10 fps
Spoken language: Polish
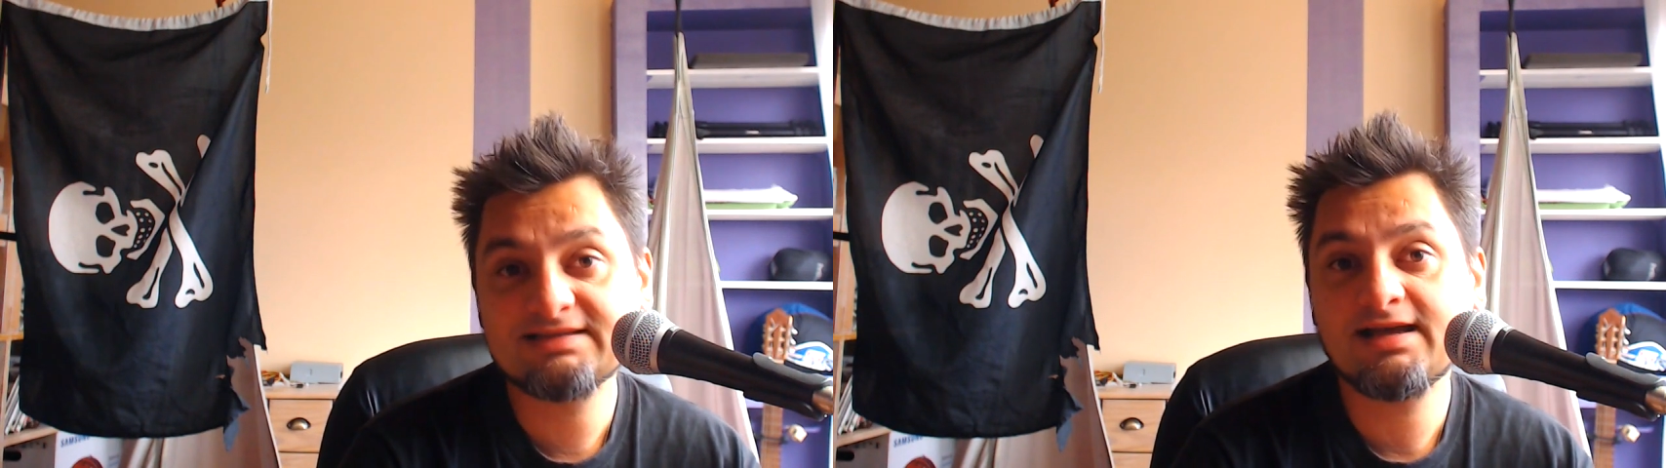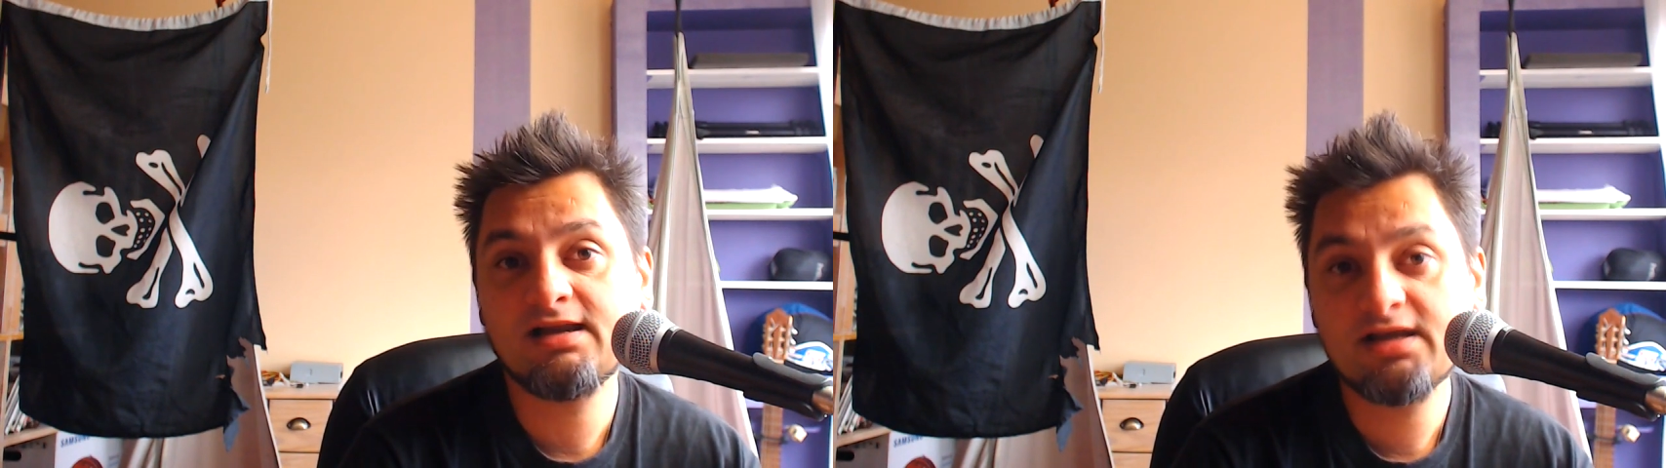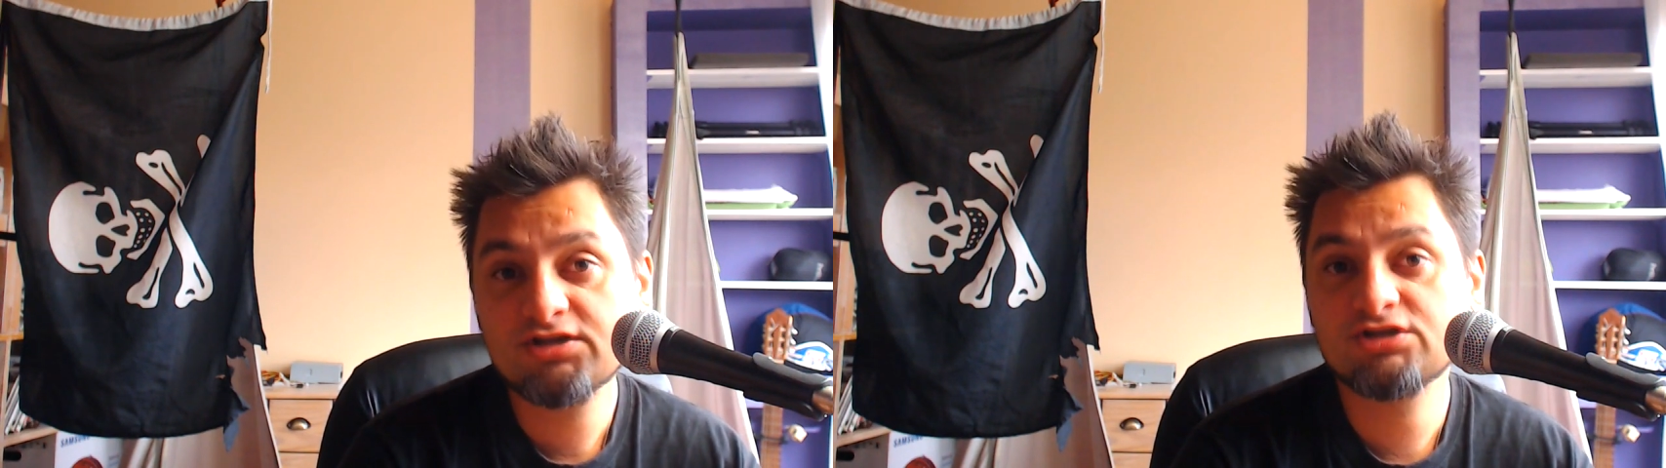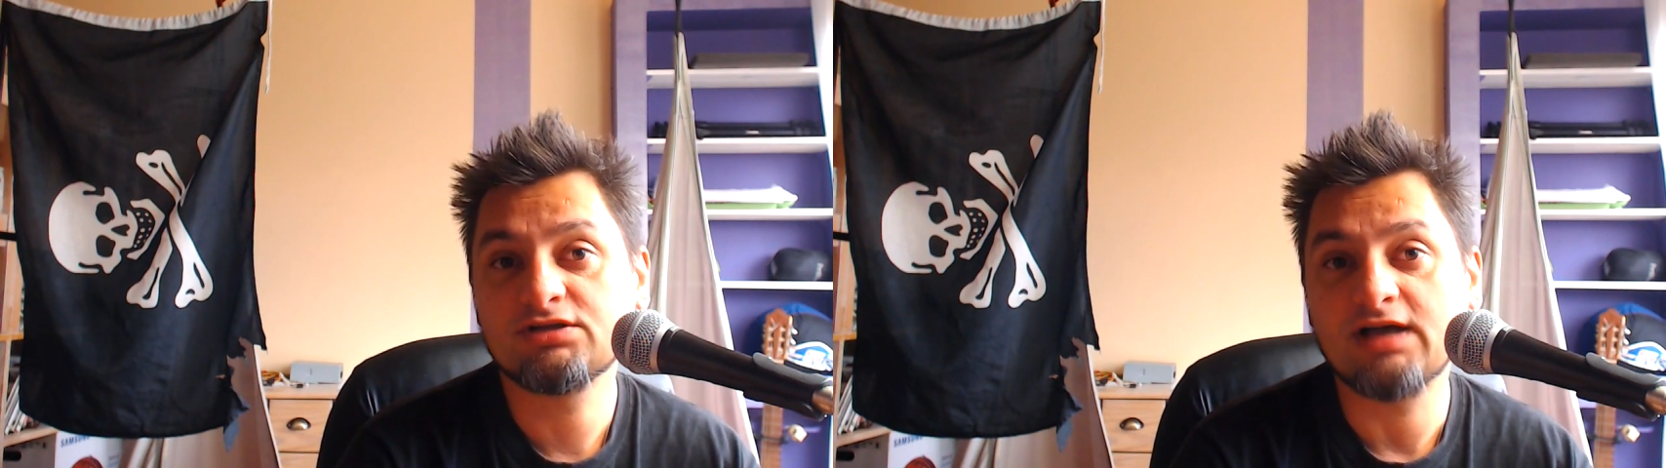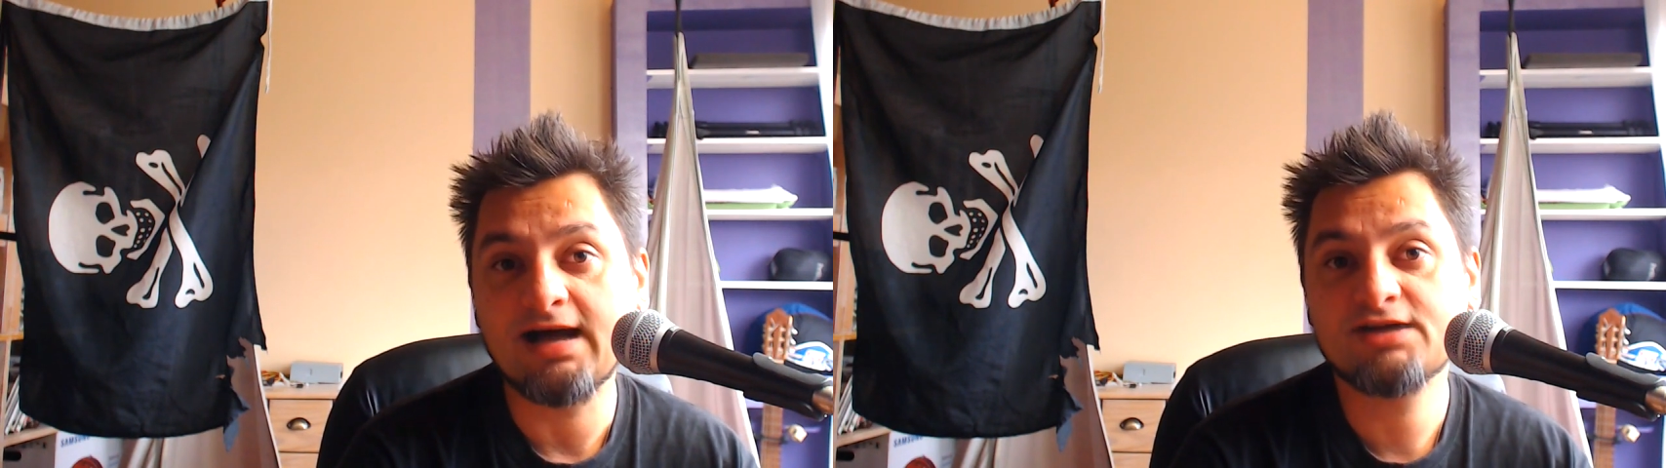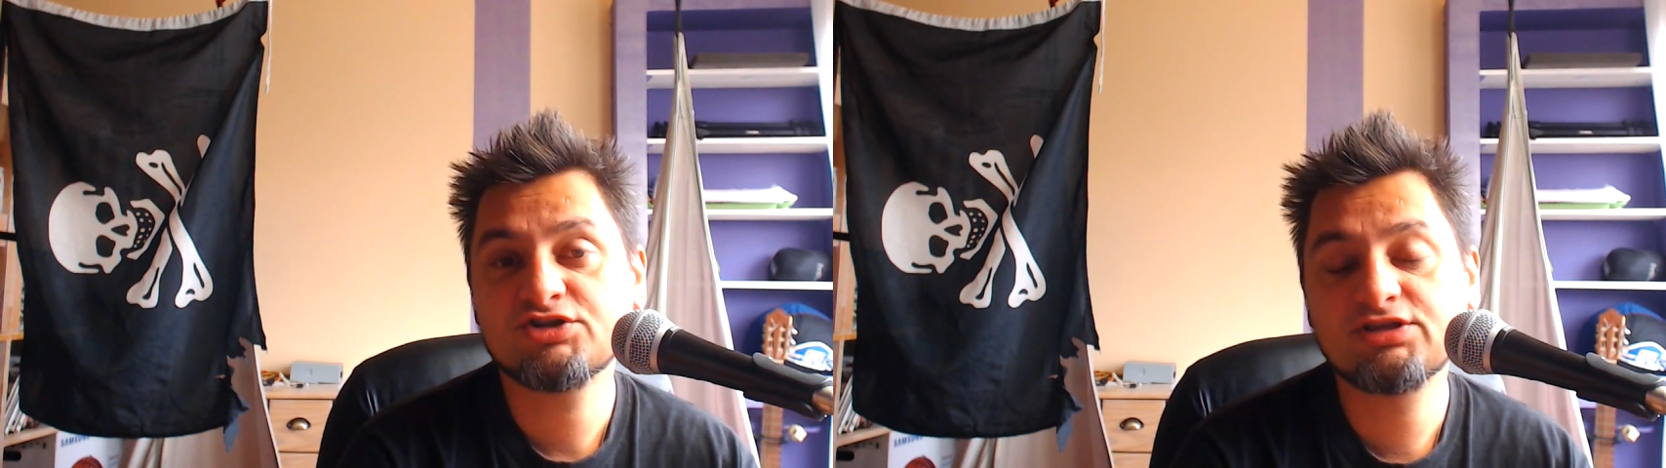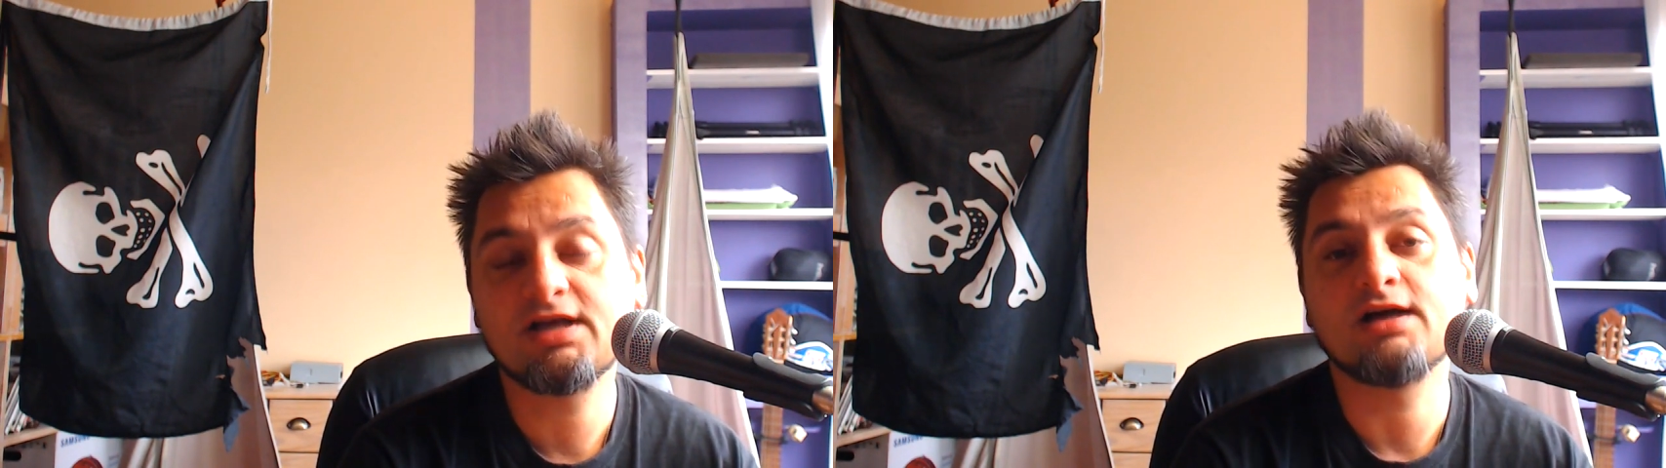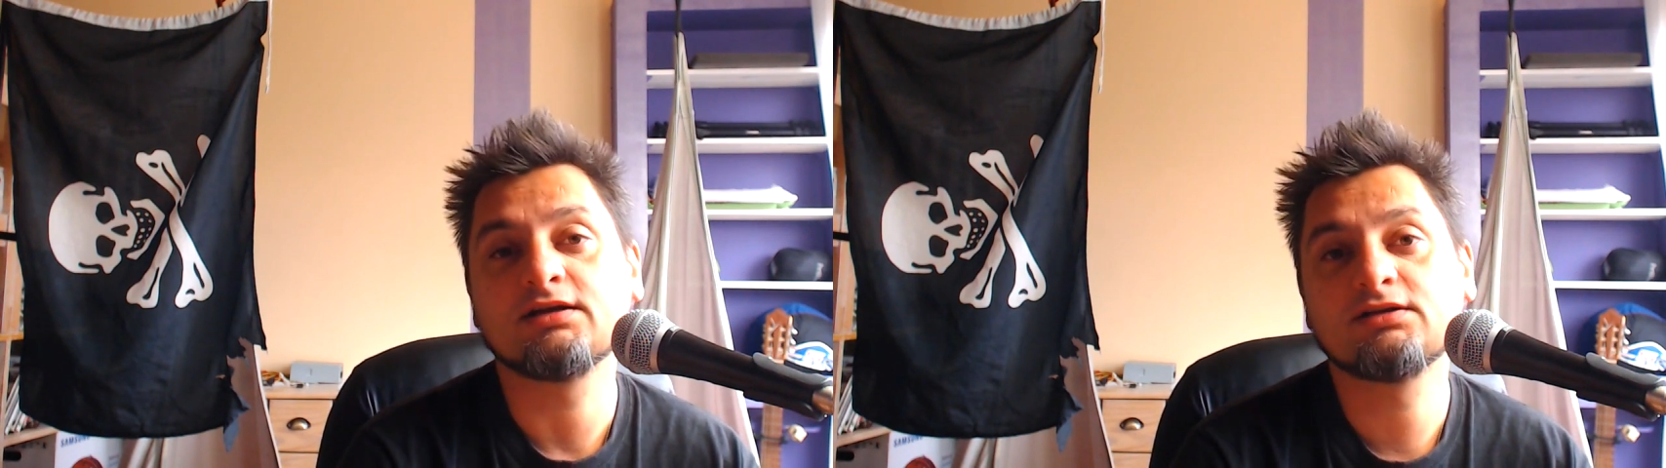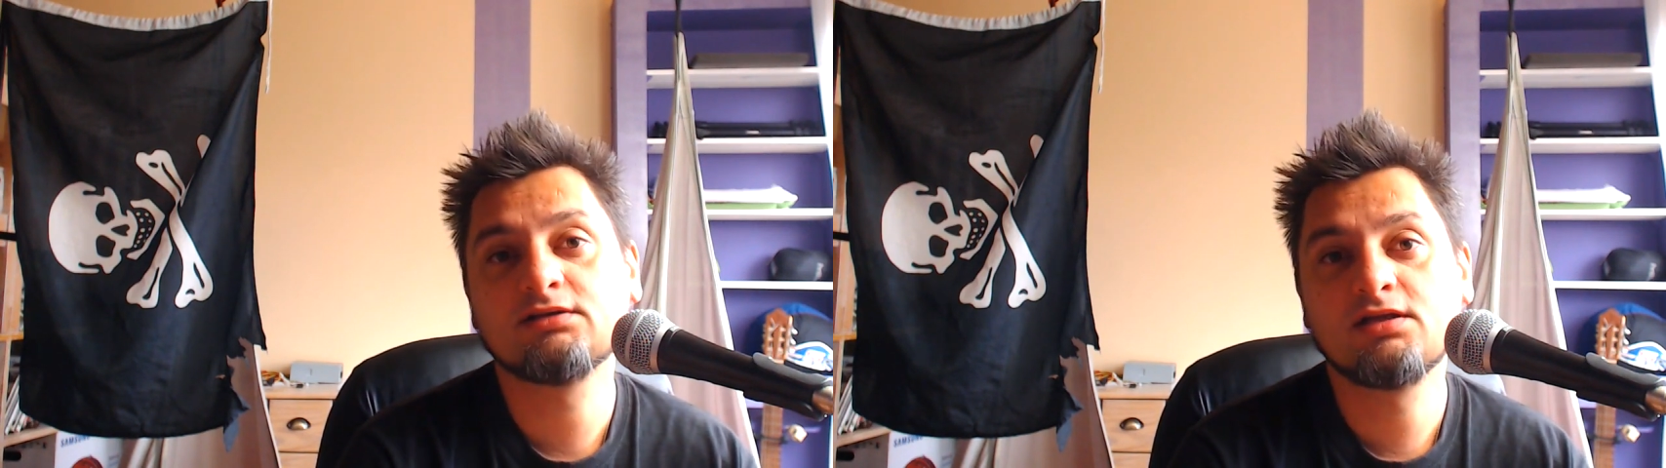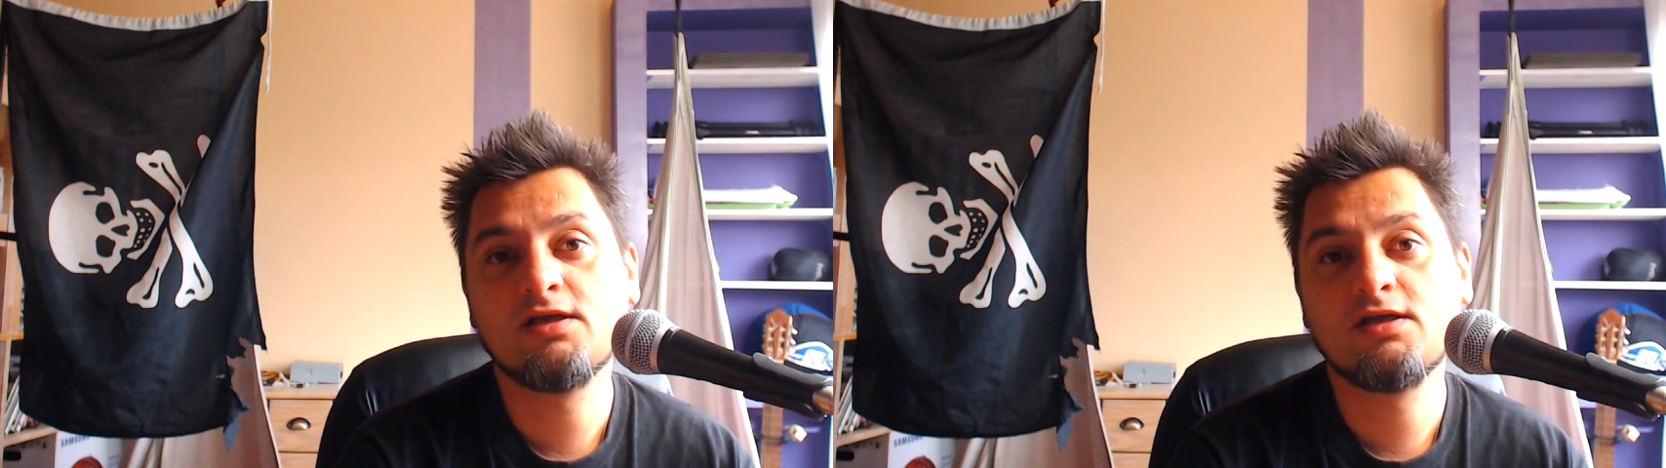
zależy, aż tak.